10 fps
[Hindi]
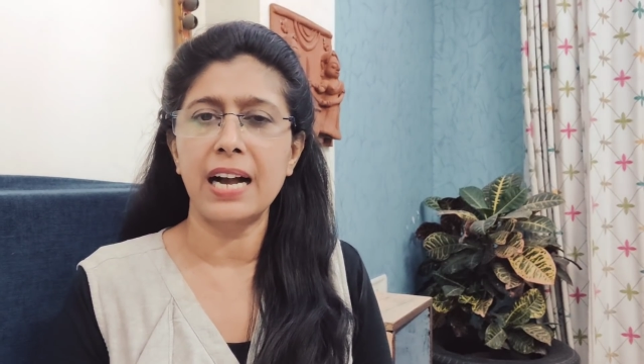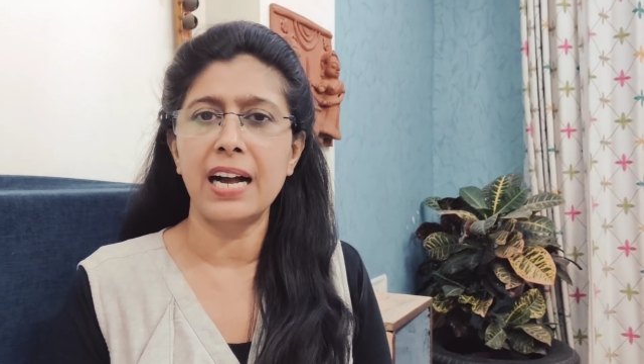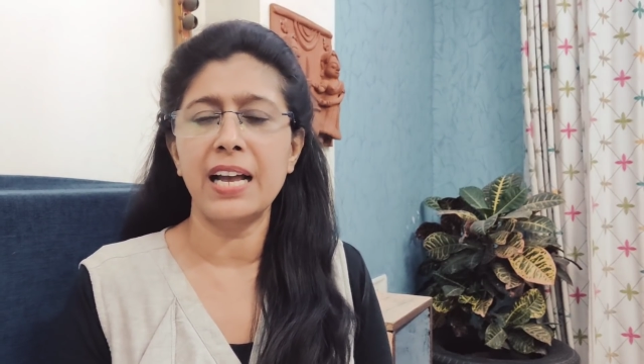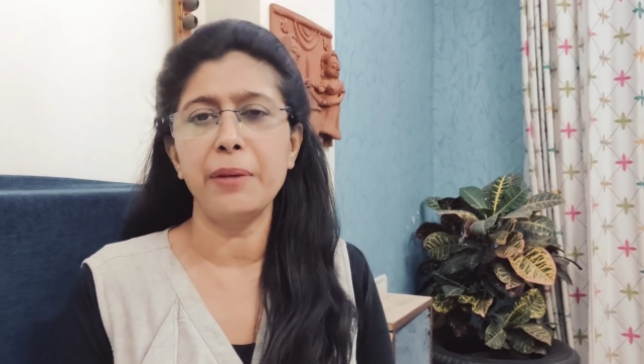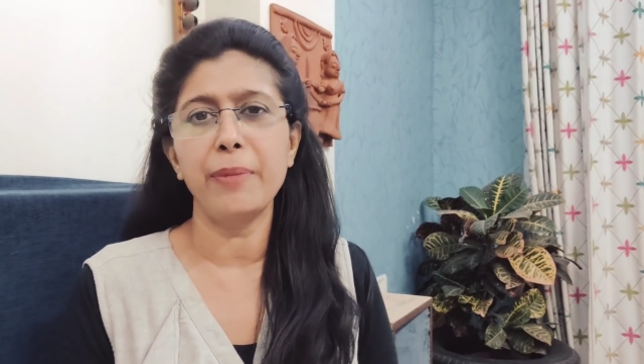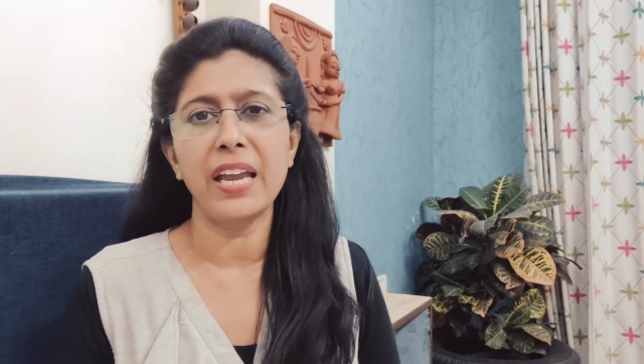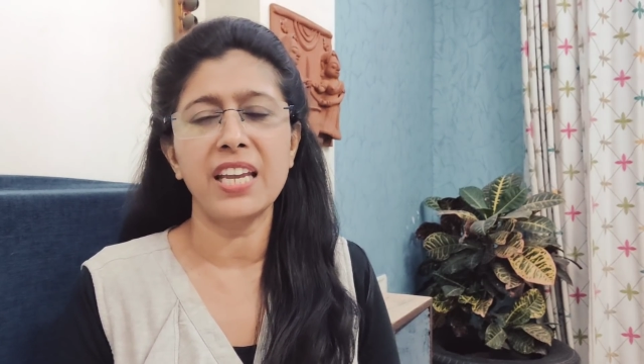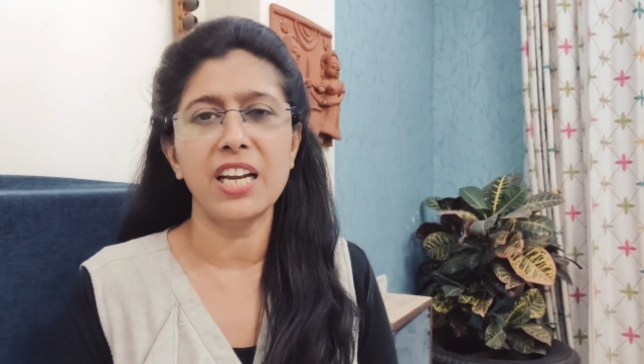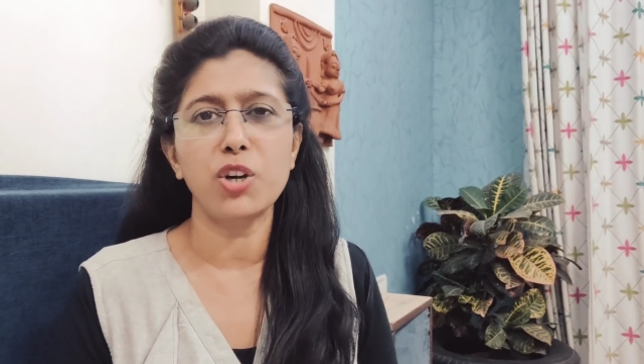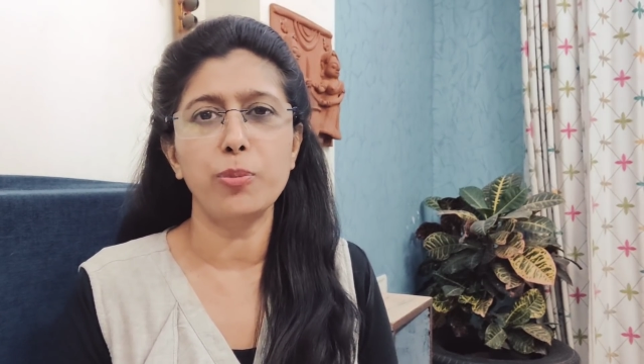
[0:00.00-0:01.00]
कहा है मैं
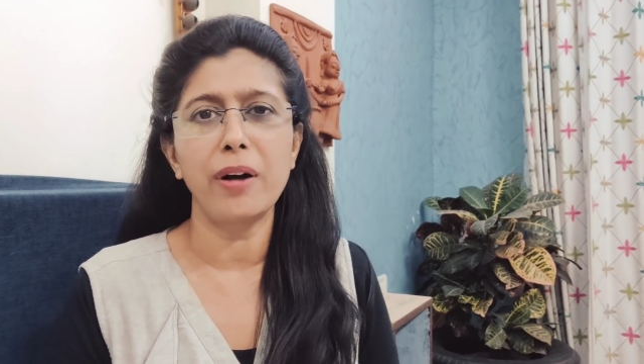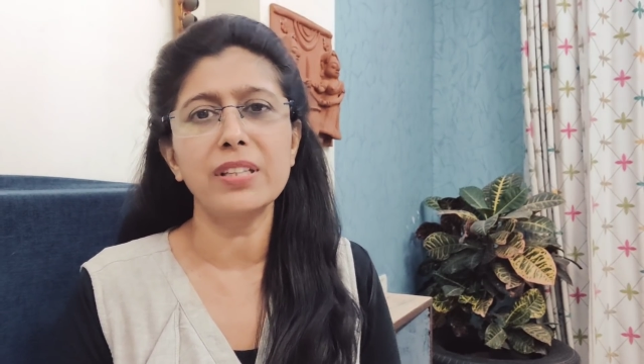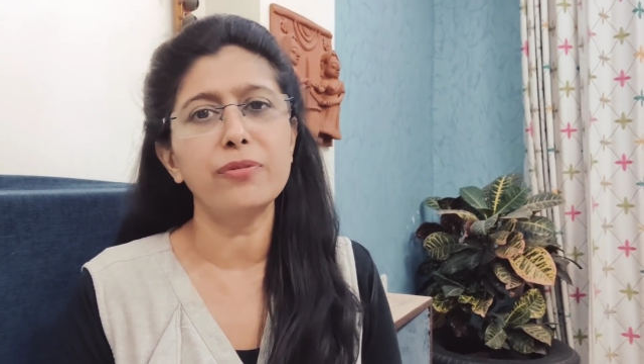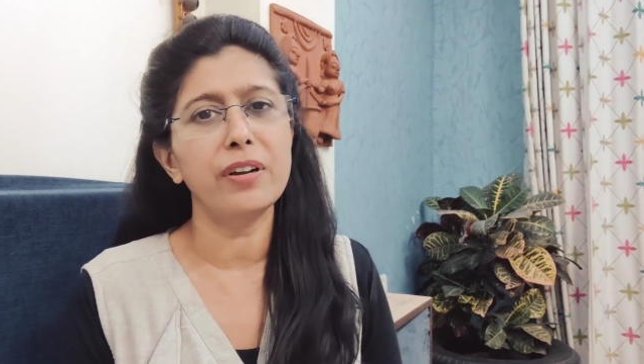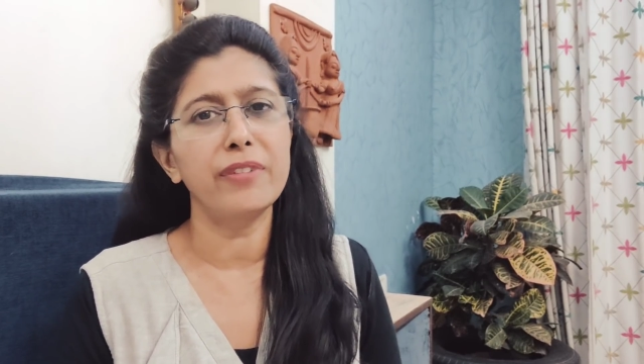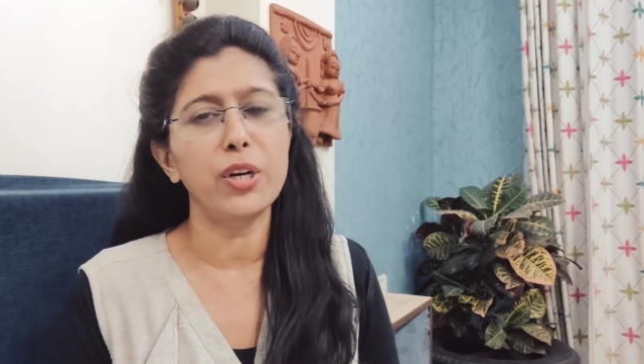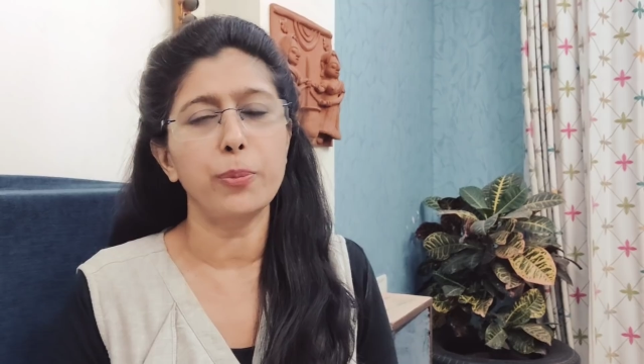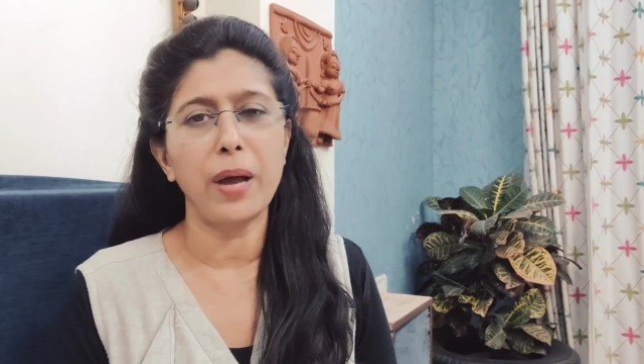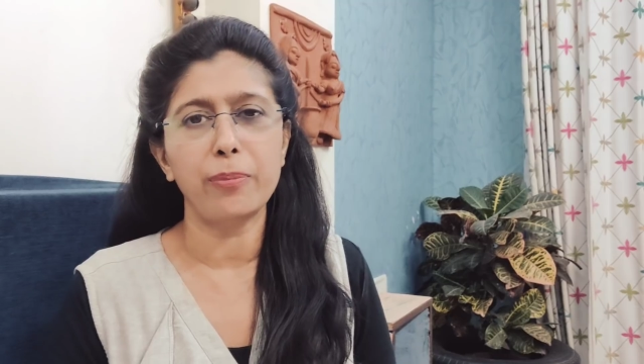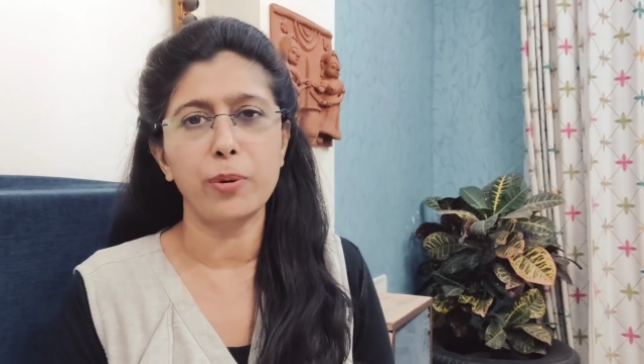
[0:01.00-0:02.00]
हीना कुमावत फिल्म
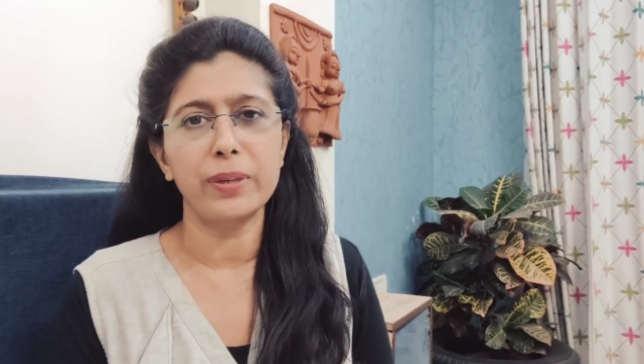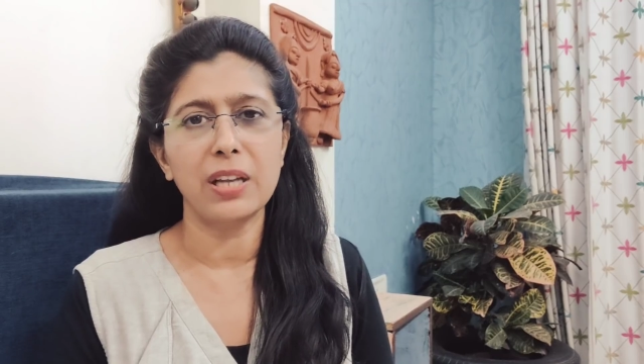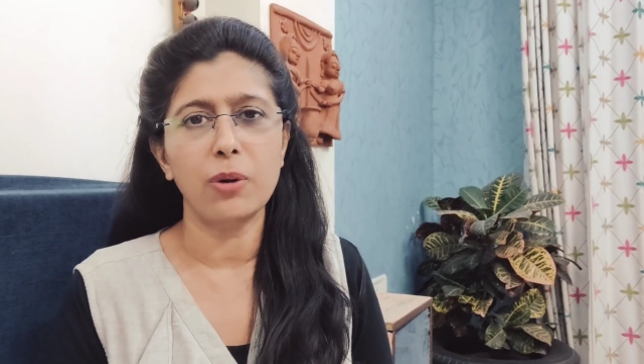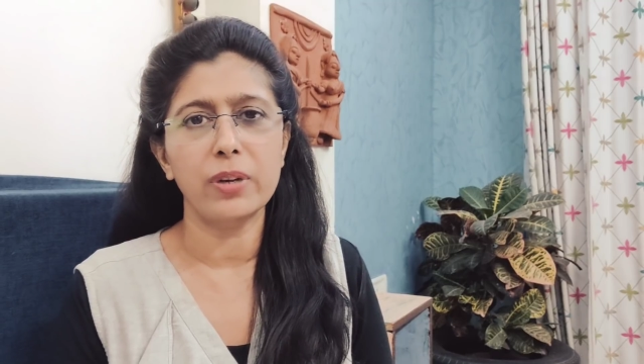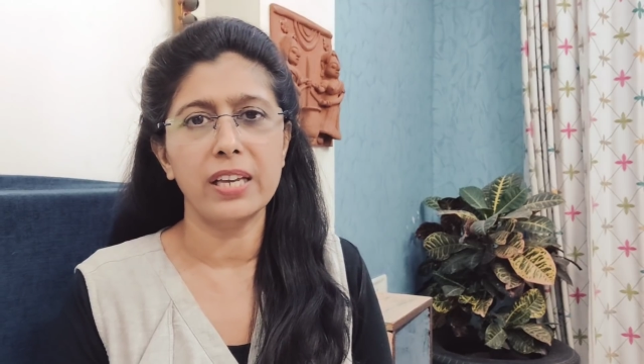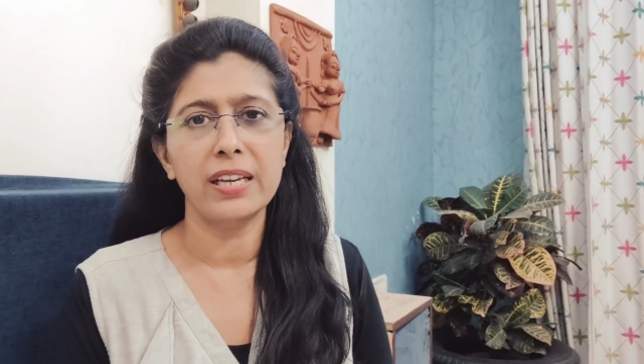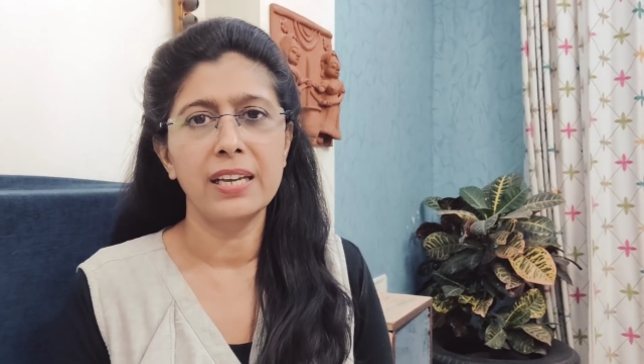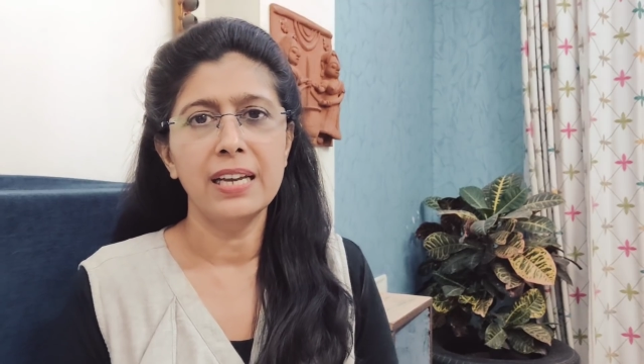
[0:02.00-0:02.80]
इंडो पे आपको बताऊंगी